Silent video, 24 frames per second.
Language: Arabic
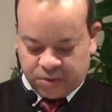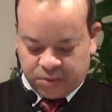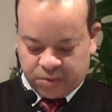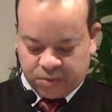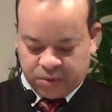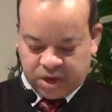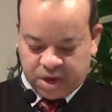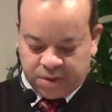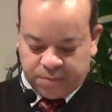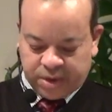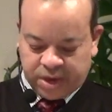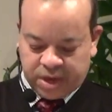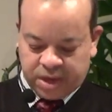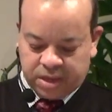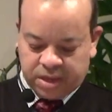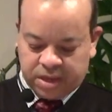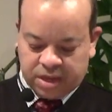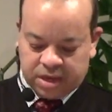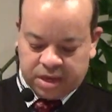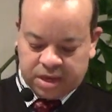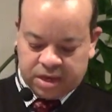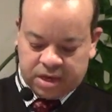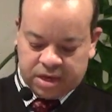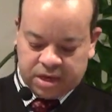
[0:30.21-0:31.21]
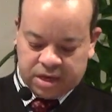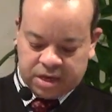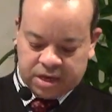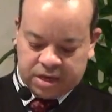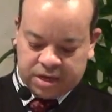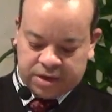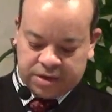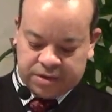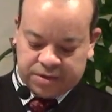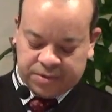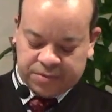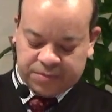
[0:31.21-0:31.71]
كمان
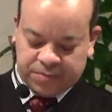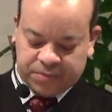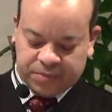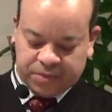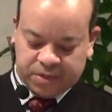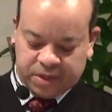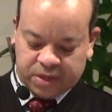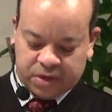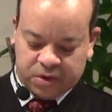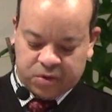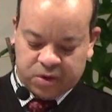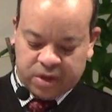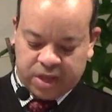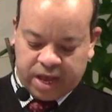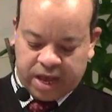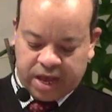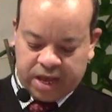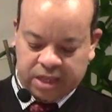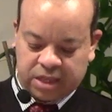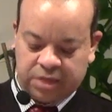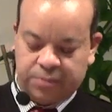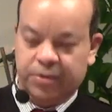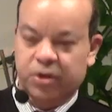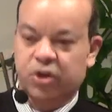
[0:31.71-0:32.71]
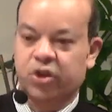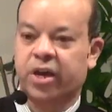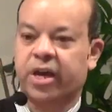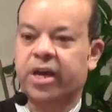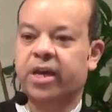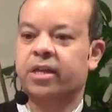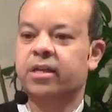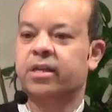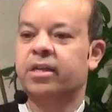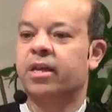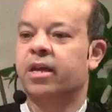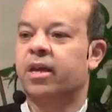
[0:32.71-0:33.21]
آه، لكل حد
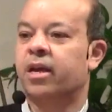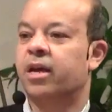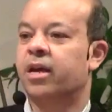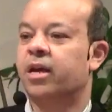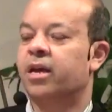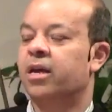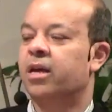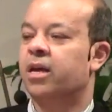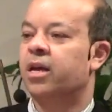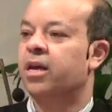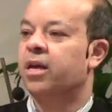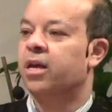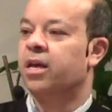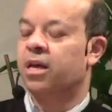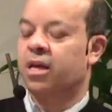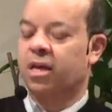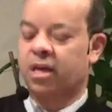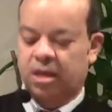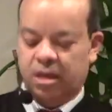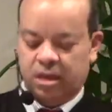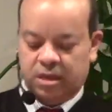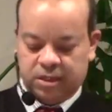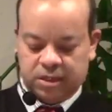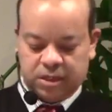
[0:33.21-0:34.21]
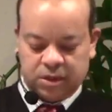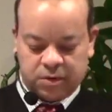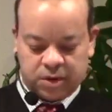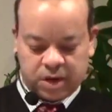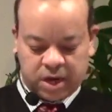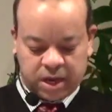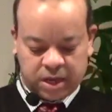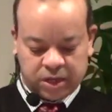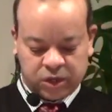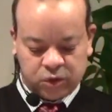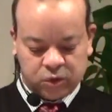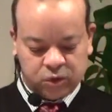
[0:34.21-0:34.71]
بيشاهدنا سواء
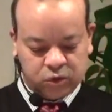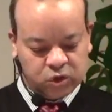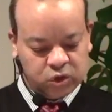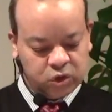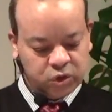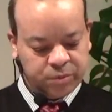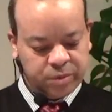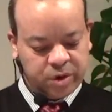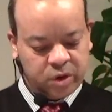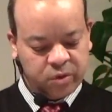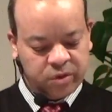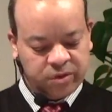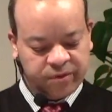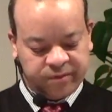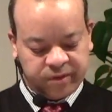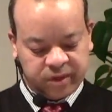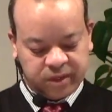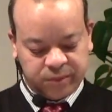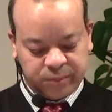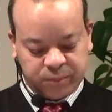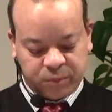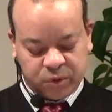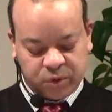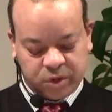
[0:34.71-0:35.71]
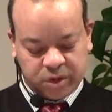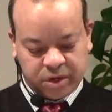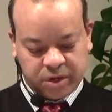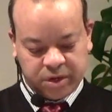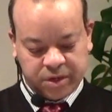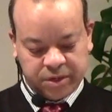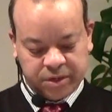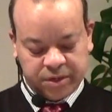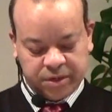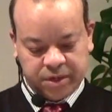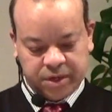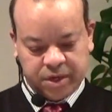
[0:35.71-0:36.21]
على اليوتيوب أو الفيسبوك
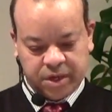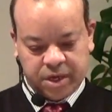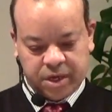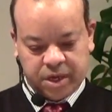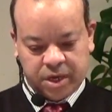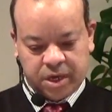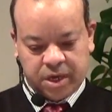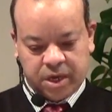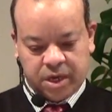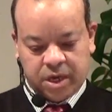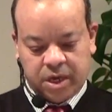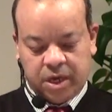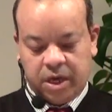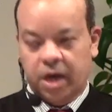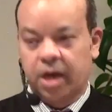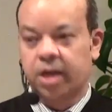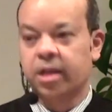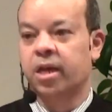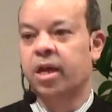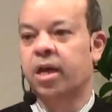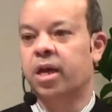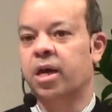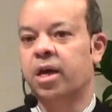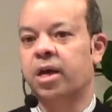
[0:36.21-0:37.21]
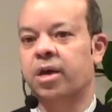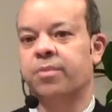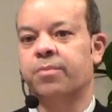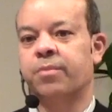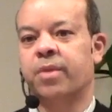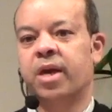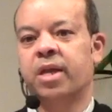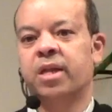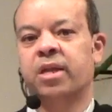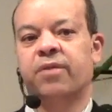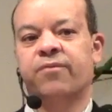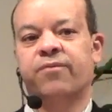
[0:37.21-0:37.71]
احنا
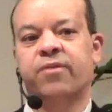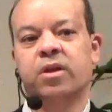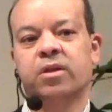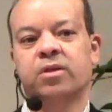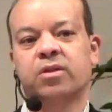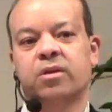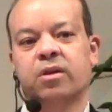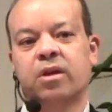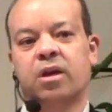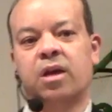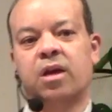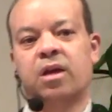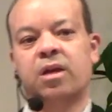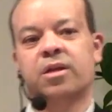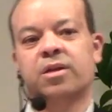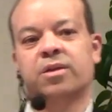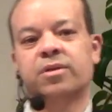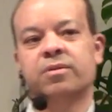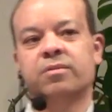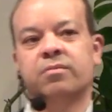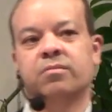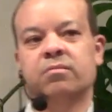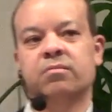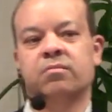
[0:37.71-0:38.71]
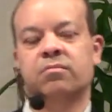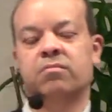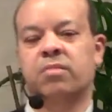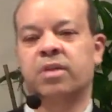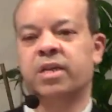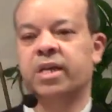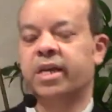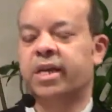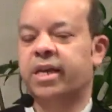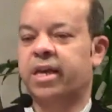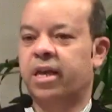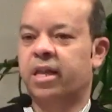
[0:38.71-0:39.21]
بقالنا فترة
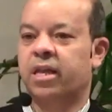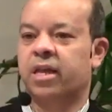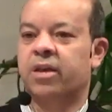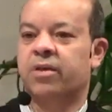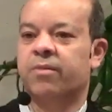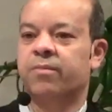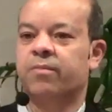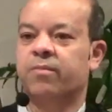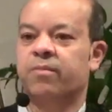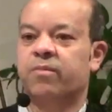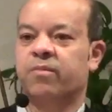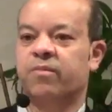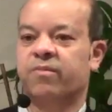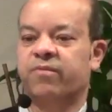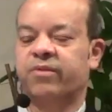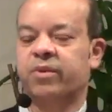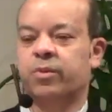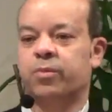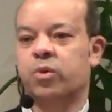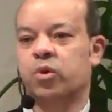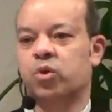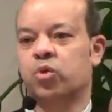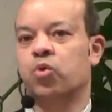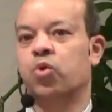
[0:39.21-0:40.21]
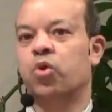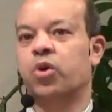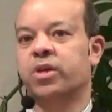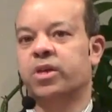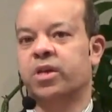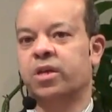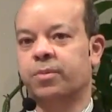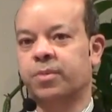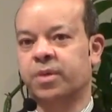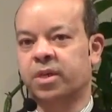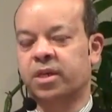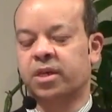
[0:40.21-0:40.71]
بنتكلم في موضوع
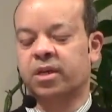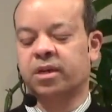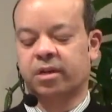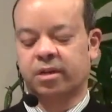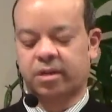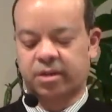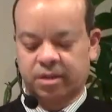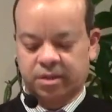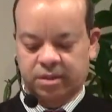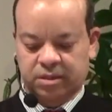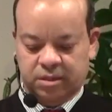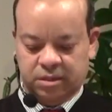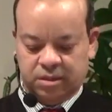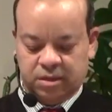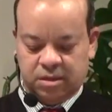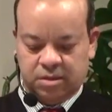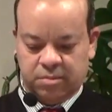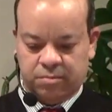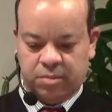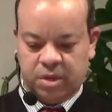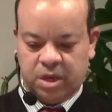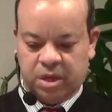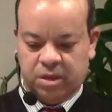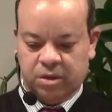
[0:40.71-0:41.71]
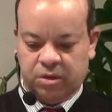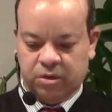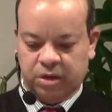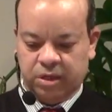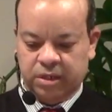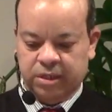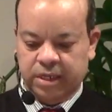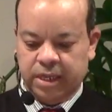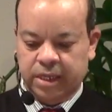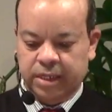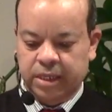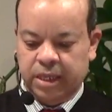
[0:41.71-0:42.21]
كبير من
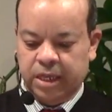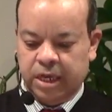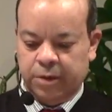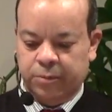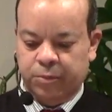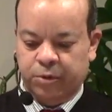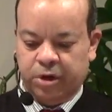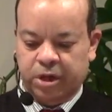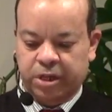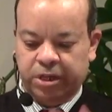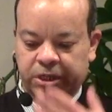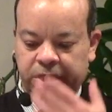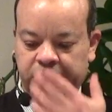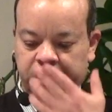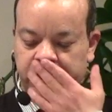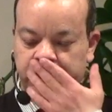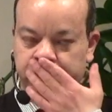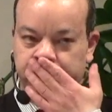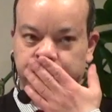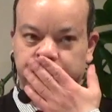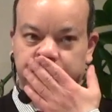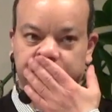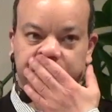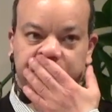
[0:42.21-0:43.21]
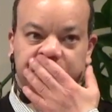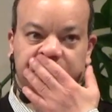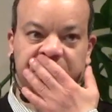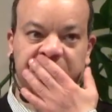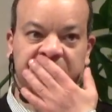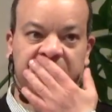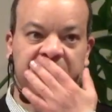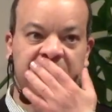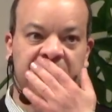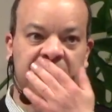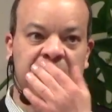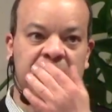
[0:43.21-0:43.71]
رسالة العبرانيين
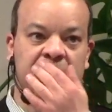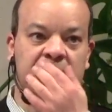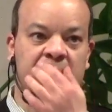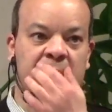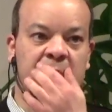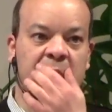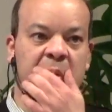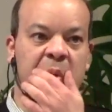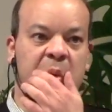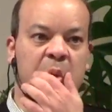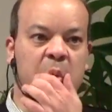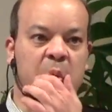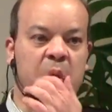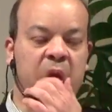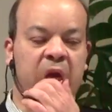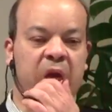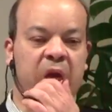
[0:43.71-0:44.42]
و